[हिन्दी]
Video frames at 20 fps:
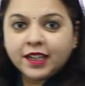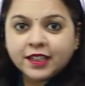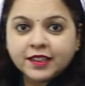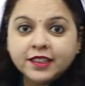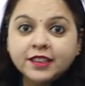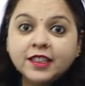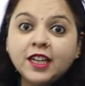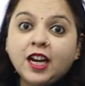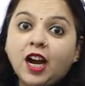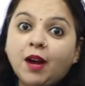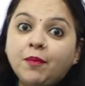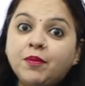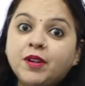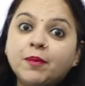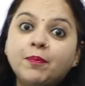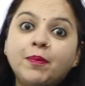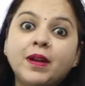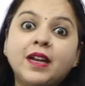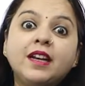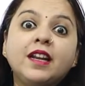कर दीजिए अब
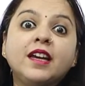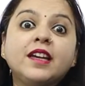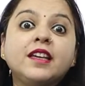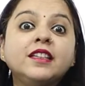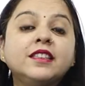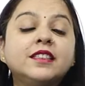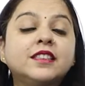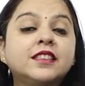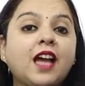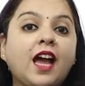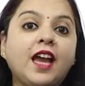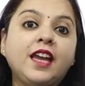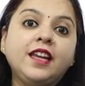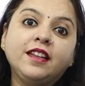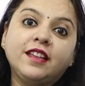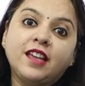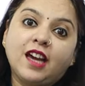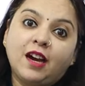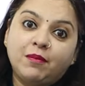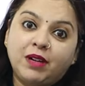डिपेंड है कि
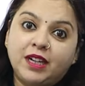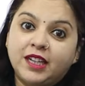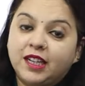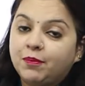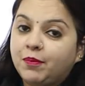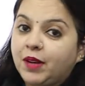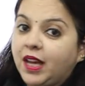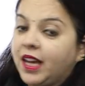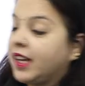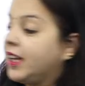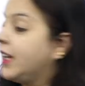साइन क्या मल्टीप्लाई